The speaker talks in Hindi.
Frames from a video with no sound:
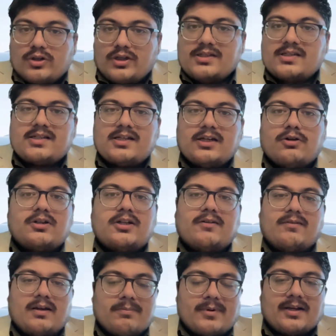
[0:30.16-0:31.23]
इस स्किल को
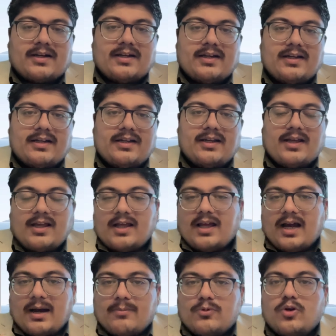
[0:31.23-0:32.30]
डेवलप करने के लिए
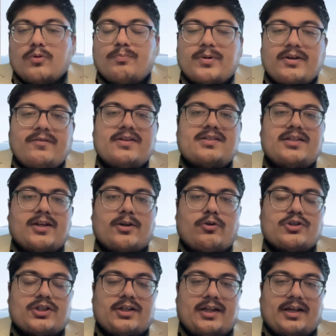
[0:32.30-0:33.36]
हम लोग प्रीवियस ईयर
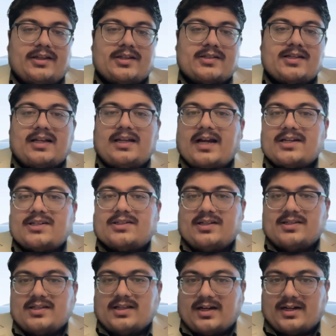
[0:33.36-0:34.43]
क्वेश्चन एथिक्स का लास्ट
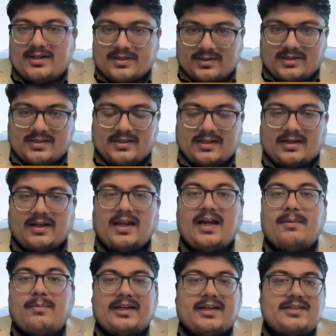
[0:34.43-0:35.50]
तीन साल का डिस्कस कर रहे हैं
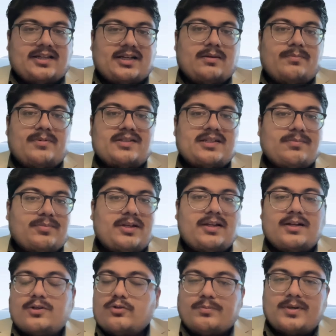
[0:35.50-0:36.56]
हमारे चैनल पे सिंपली
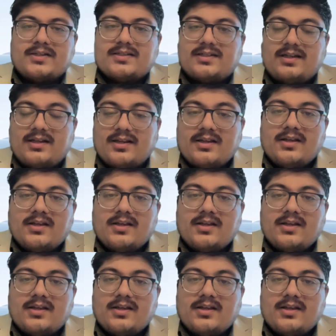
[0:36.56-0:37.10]
लर्न यूपीएससी